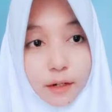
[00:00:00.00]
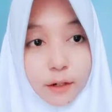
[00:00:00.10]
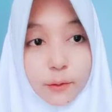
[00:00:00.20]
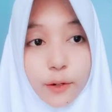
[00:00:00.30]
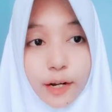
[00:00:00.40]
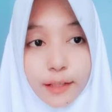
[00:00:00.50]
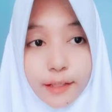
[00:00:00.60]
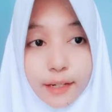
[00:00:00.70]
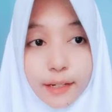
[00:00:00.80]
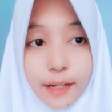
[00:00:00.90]
Kedua
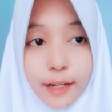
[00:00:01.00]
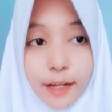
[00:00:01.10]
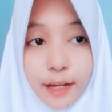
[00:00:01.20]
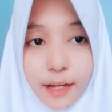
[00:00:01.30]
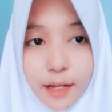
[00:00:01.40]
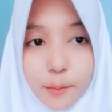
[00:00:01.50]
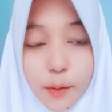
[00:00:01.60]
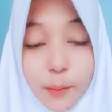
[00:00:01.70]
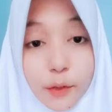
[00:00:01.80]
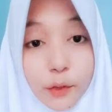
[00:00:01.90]
rantai DNA
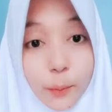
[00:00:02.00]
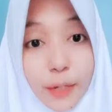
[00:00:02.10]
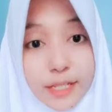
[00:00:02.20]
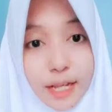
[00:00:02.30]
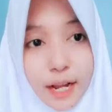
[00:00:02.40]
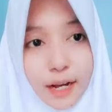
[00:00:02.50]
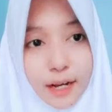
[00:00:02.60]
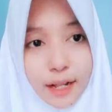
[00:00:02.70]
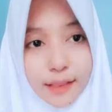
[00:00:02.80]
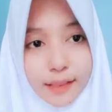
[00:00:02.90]
membentuk pasangan
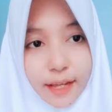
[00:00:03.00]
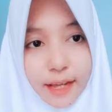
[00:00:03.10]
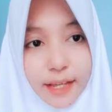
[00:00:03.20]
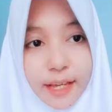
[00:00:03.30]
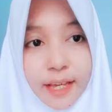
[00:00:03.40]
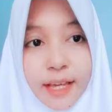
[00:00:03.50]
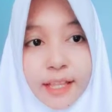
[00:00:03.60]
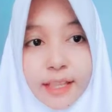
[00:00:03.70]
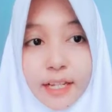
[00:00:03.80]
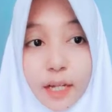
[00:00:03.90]
rantai
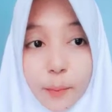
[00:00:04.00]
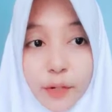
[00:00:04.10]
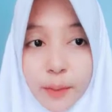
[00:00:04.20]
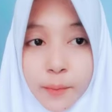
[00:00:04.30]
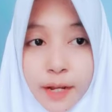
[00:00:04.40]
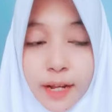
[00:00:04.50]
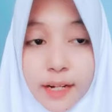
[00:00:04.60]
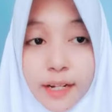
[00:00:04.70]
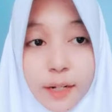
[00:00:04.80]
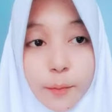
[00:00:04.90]
3 prima
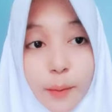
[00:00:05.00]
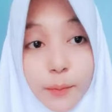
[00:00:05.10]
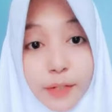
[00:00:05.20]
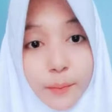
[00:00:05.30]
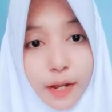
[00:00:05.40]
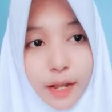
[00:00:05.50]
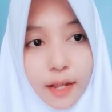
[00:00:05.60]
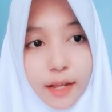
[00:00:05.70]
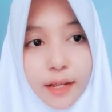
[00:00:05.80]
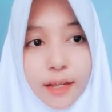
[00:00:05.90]
dan 5 prima,
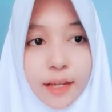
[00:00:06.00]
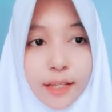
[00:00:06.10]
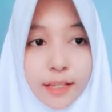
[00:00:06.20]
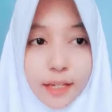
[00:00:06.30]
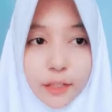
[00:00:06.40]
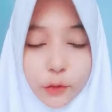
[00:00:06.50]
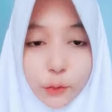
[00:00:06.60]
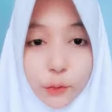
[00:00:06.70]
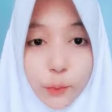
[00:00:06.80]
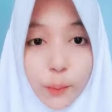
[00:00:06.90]

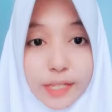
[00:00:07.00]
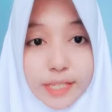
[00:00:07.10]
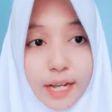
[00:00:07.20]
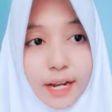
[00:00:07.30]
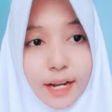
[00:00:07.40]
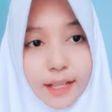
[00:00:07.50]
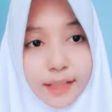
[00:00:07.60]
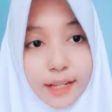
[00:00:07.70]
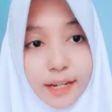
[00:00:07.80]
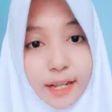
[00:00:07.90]
yaitu pasangan
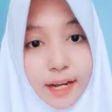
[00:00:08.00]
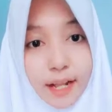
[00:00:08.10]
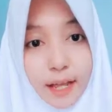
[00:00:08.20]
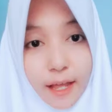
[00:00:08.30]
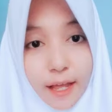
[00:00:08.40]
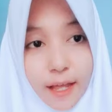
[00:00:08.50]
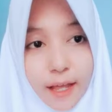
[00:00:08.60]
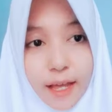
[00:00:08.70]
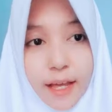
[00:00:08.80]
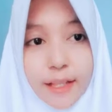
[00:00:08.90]
rantai DNA
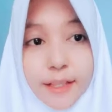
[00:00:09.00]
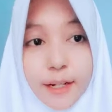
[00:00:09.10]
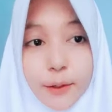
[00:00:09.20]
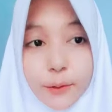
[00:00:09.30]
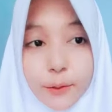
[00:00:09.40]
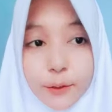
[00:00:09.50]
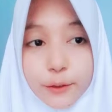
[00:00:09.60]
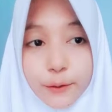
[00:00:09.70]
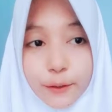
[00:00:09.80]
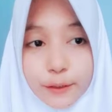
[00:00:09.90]
antara
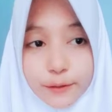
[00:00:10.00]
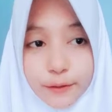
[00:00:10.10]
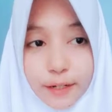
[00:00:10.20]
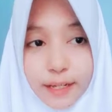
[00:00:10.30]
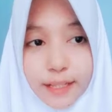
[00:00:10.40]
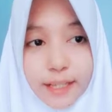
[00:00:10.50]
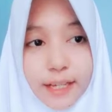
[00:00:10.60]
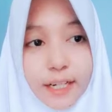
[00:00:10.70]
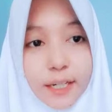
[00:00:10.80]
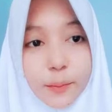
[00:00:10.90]
gugus fosfat
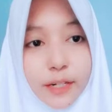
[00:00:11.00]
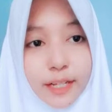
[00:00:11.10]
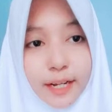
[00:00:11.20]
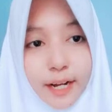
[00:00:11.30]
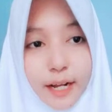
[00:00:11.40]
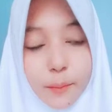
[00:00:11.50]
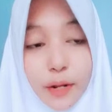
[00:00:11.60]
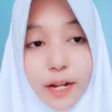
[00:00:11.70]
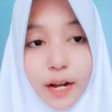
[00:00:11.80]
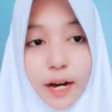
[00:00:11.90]
yang diberikan
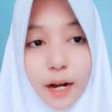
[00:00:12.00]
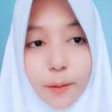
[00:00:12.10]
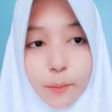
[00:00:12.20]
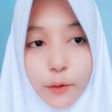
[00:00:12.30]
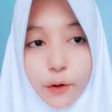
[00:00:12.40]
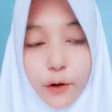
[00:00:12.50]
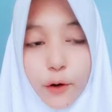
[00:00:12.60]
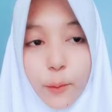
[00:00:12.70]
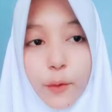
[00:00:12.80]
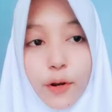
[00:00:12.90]
pada karbon
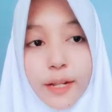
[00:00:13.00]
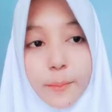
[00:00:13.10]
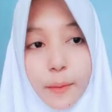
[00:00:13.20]
nomor 5